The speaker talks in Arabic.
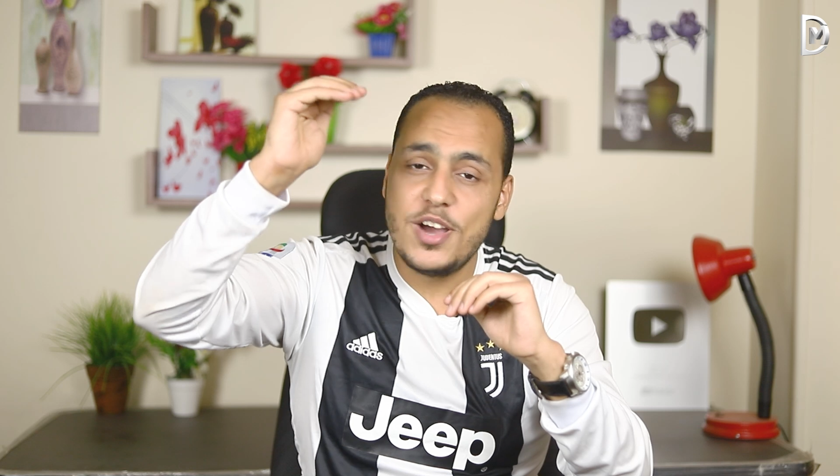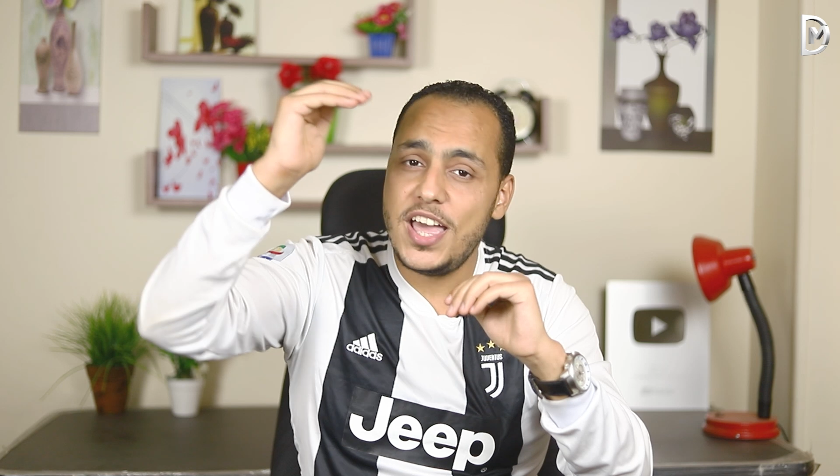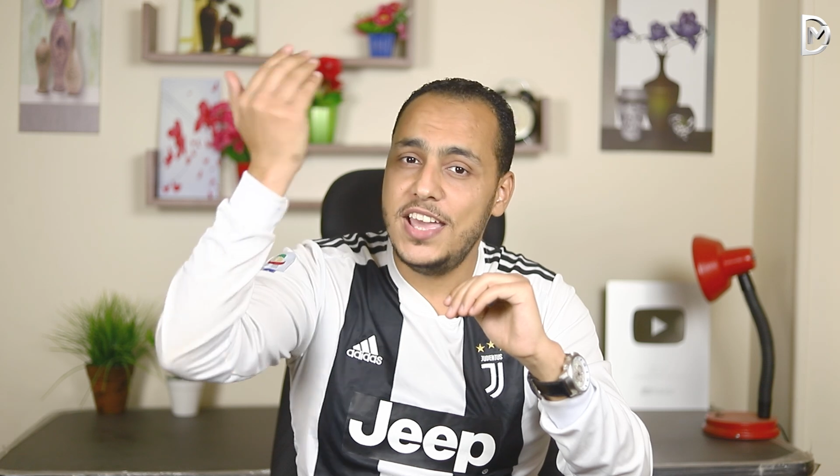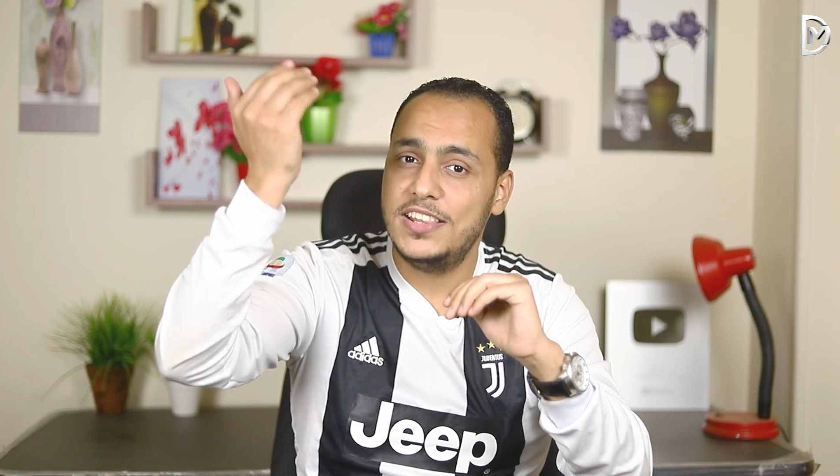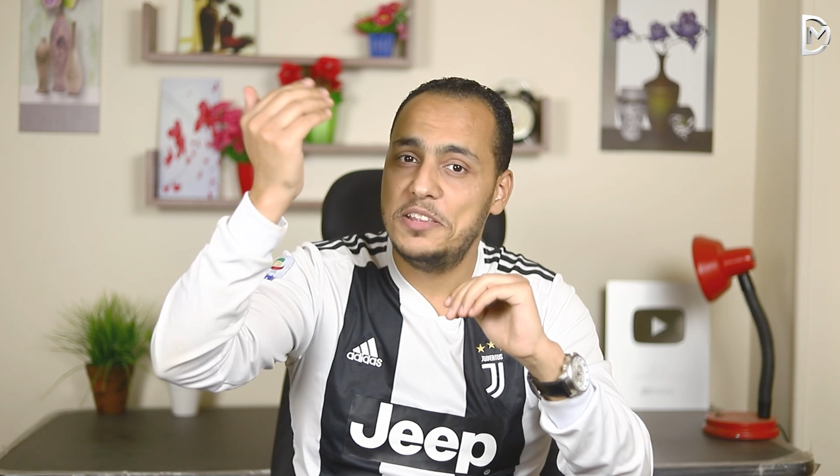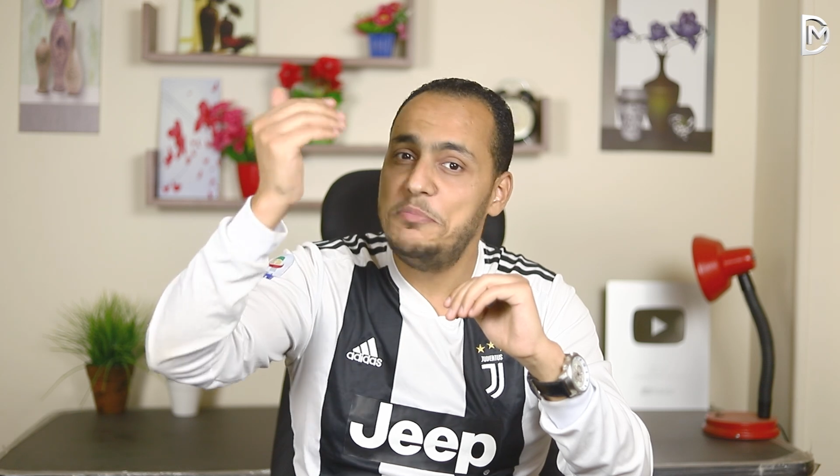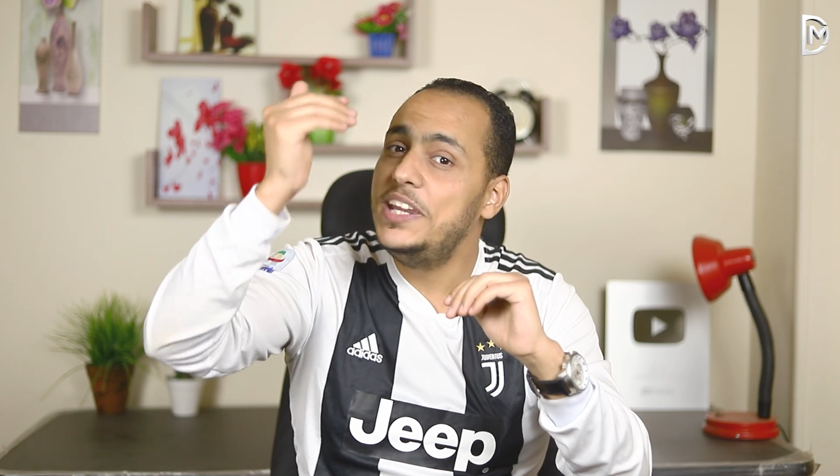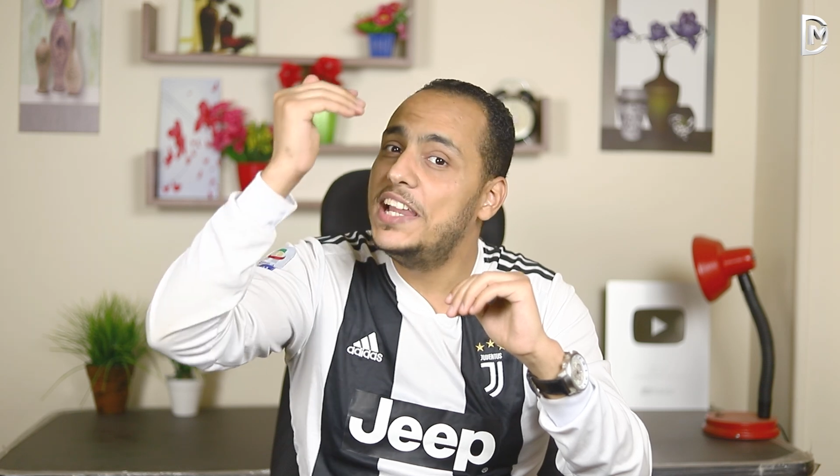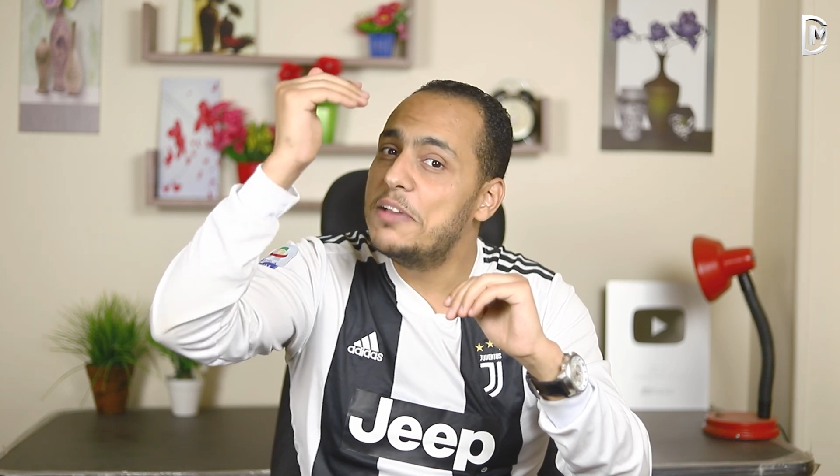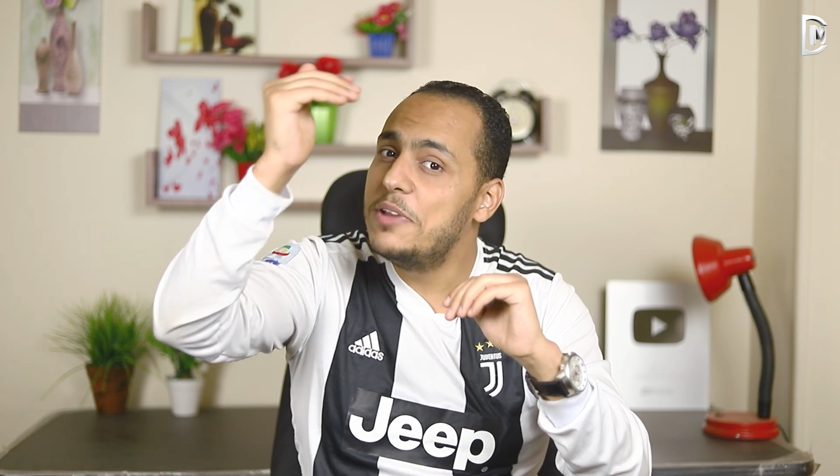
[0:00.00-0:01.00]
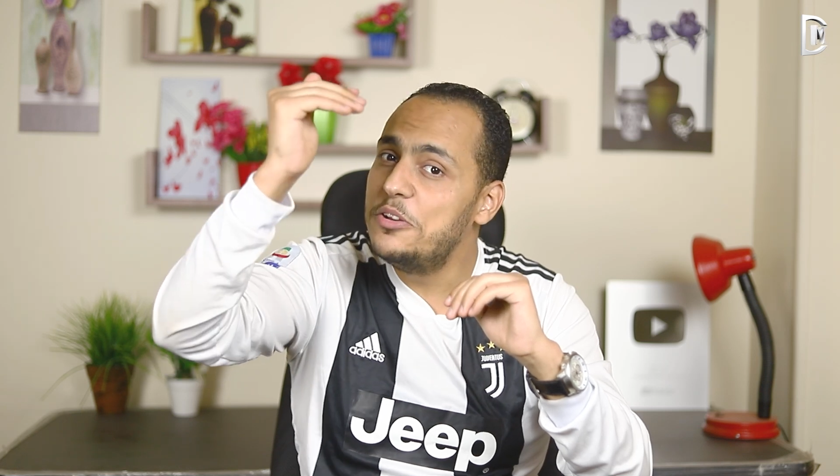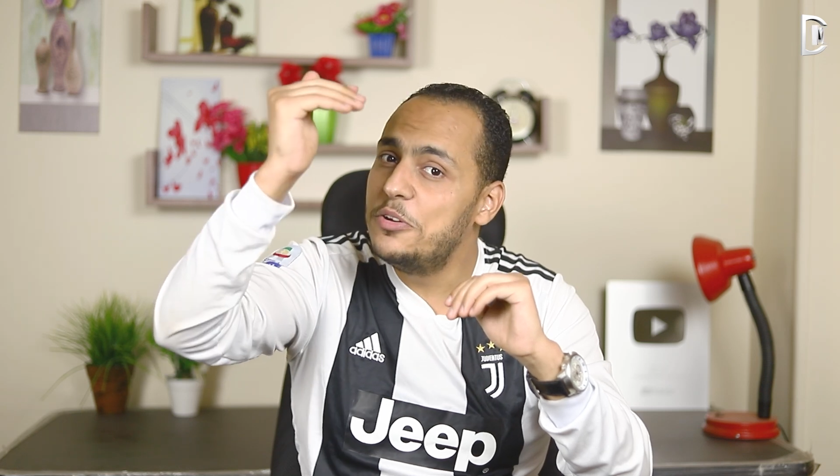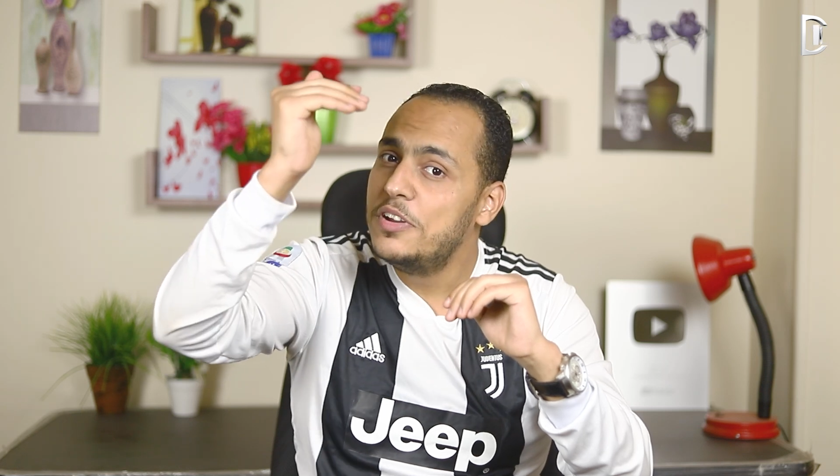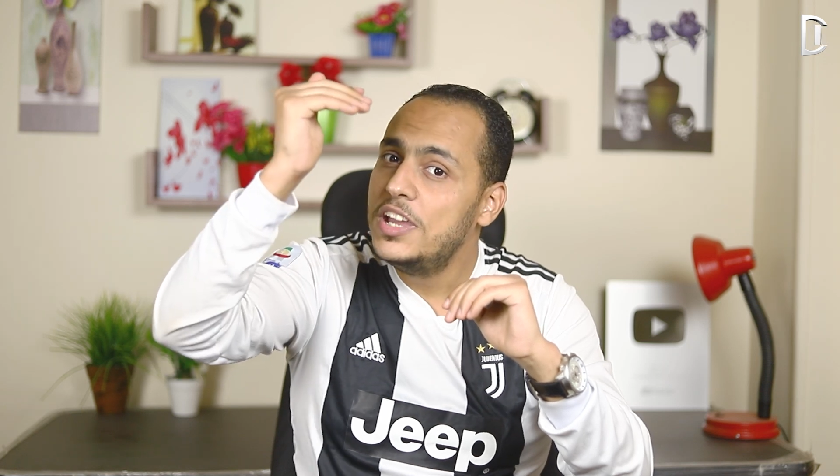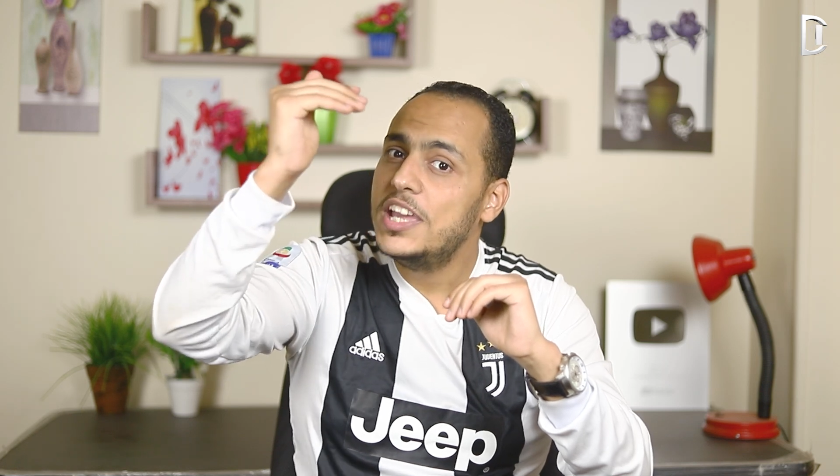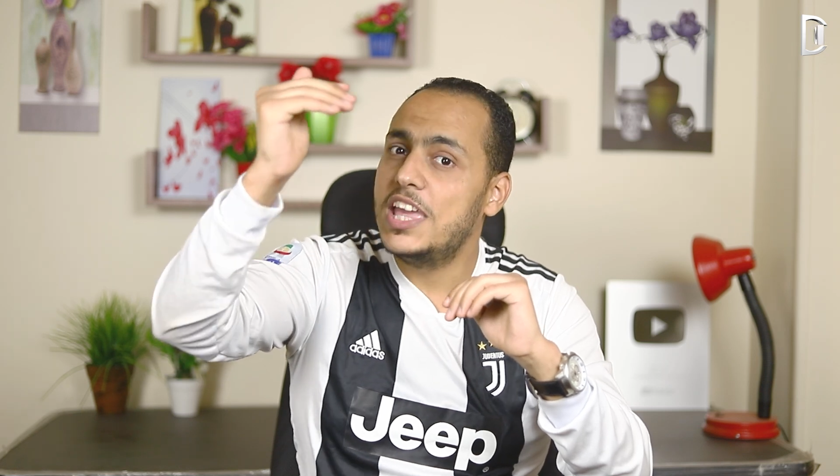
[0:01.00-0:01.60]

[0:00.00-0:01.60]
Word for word: واحد مين اللي جه منه؟